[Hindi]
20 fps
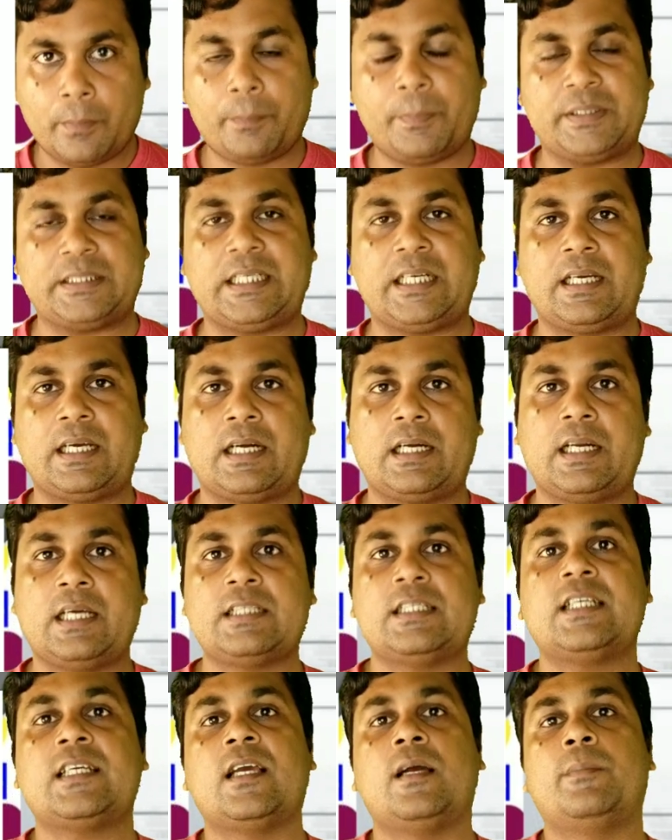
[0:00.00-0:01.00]
पता करना
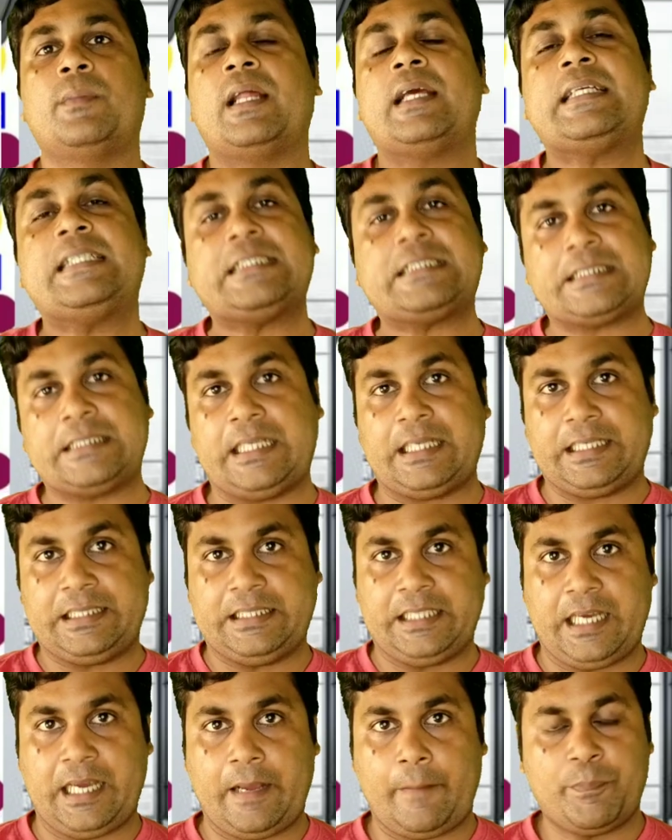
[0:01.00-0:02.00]
कि कैमरा किसने
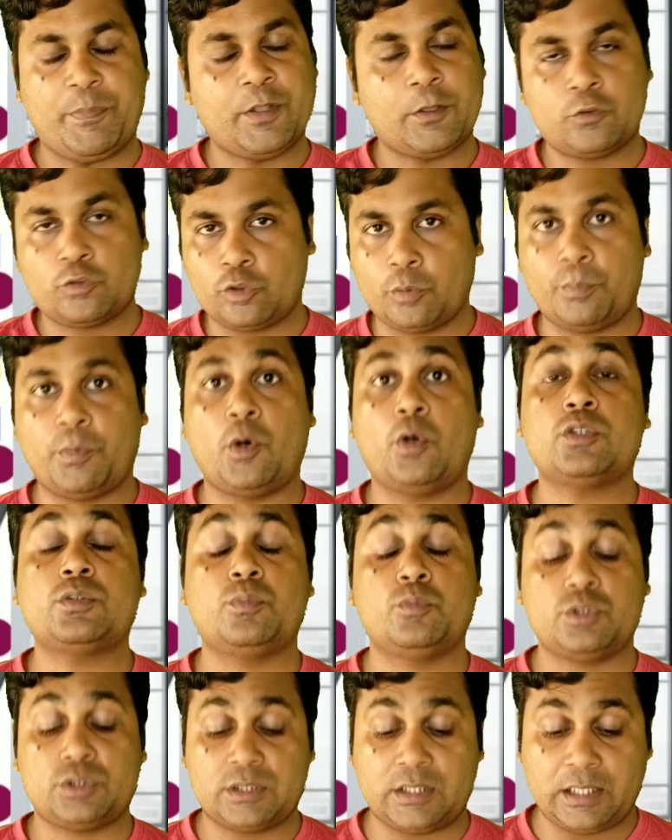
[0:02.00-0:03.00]
लिया है तो बहुत
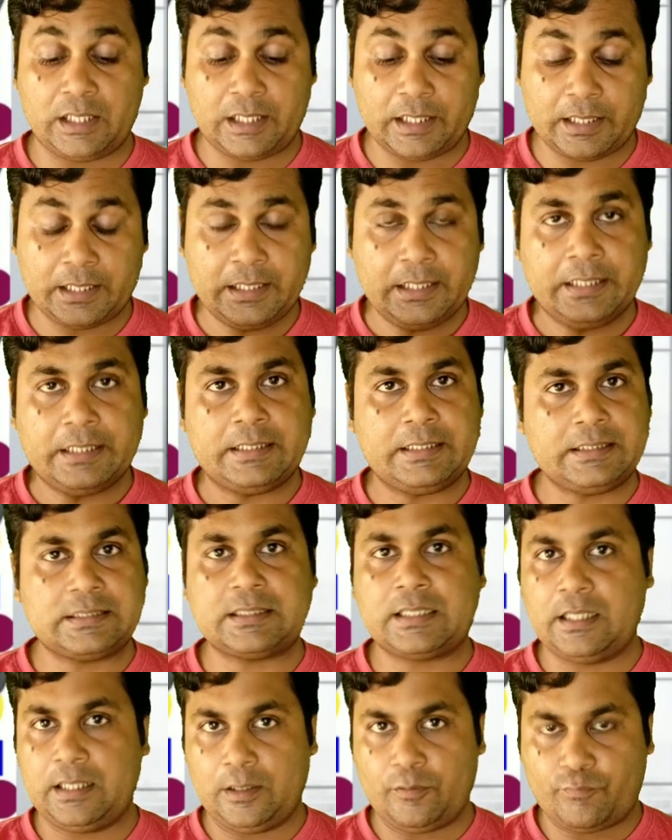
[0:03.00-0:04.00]
मुश्किल है
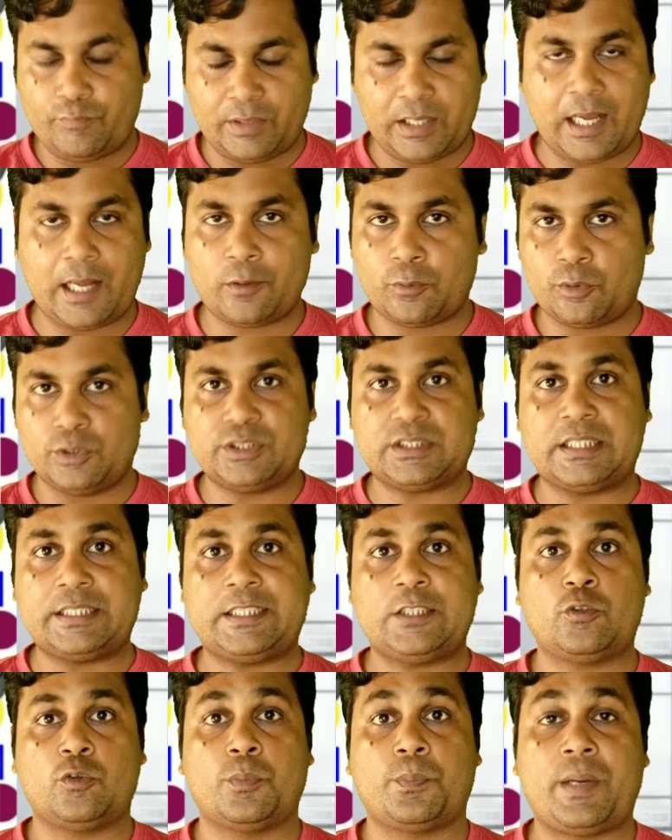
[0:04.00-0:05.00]
इसके लिए फ़िलहाल कोई
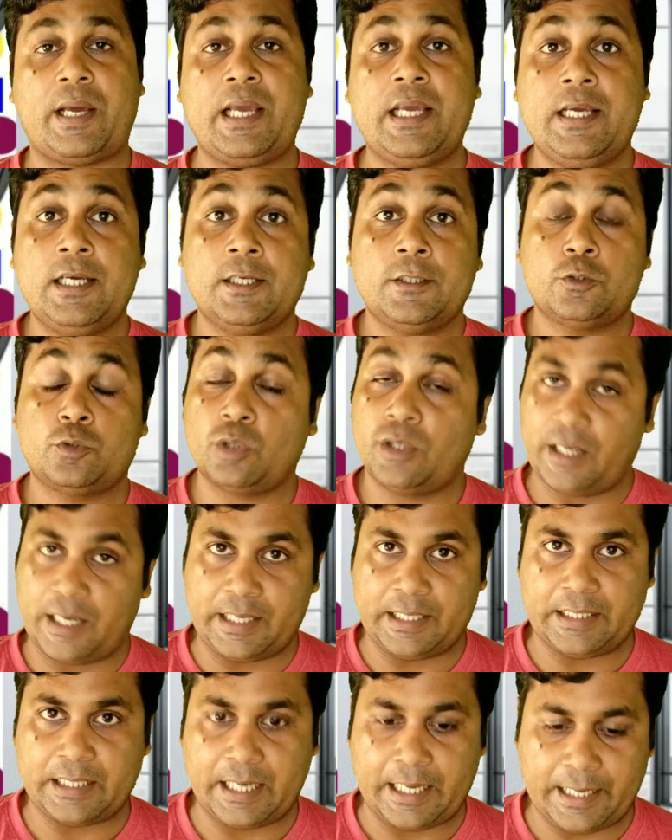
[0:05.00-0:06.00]
सटीक उपाय तो
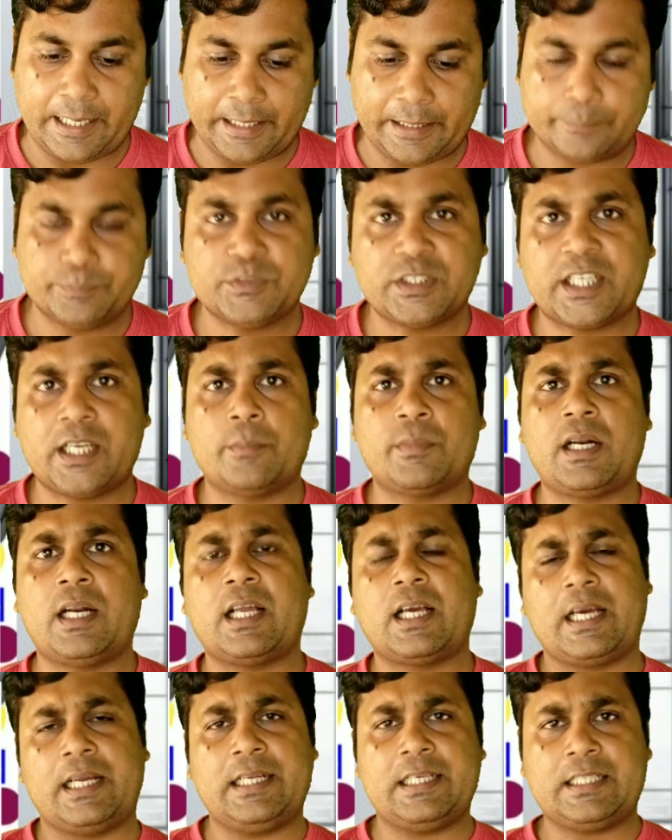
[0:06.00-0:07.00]
नहीं आया है कैमरा
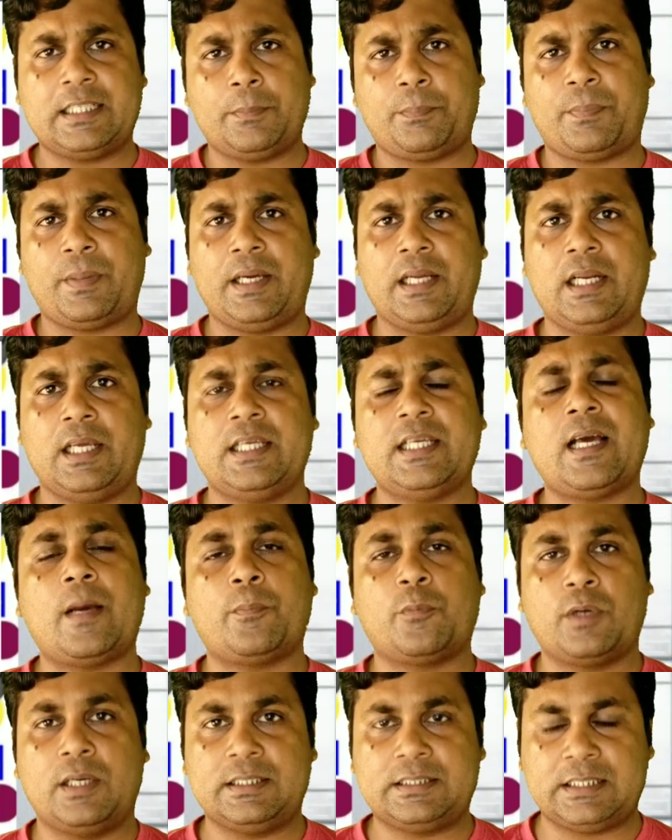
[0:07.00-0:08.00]
लगाने के पहले ही
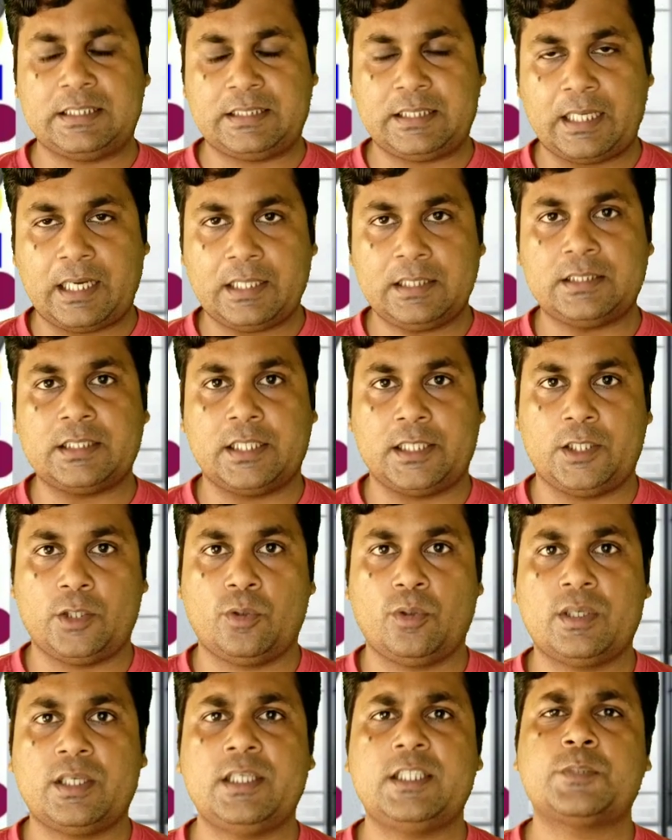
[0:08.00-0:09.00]
आपको ऐसे ध्यान देने
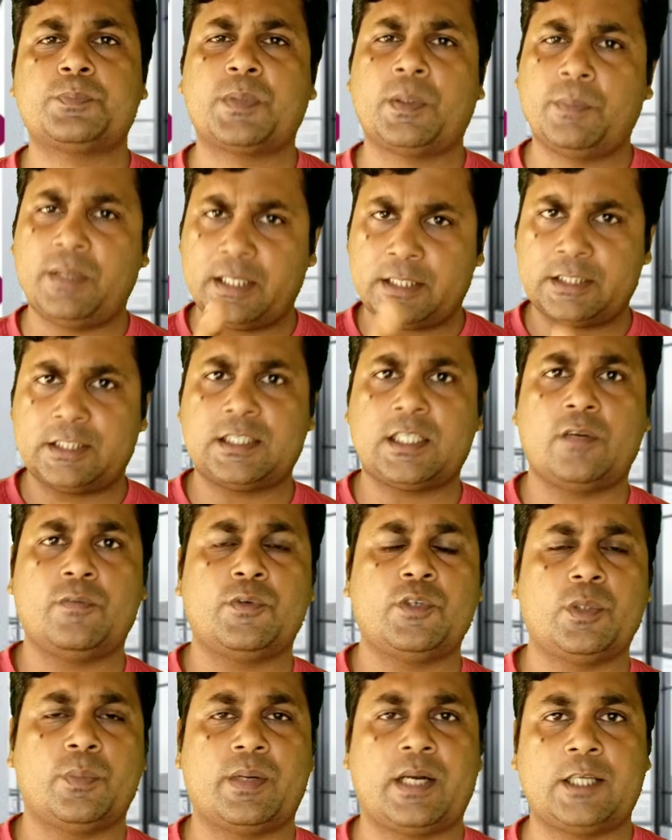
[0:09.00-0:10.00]
होगी इस पर मैं एक डिटेल
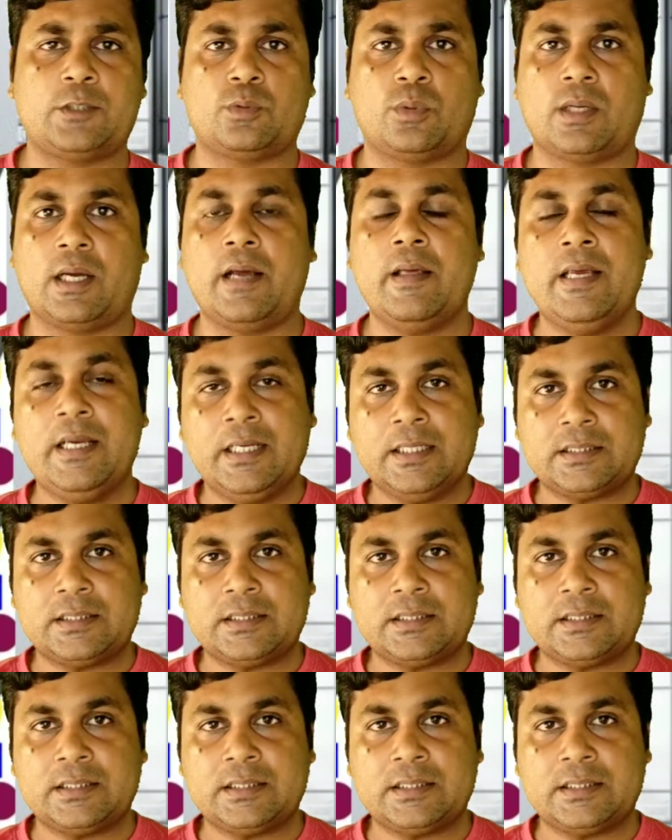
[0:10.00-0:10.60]
वीडियो बना दूंगा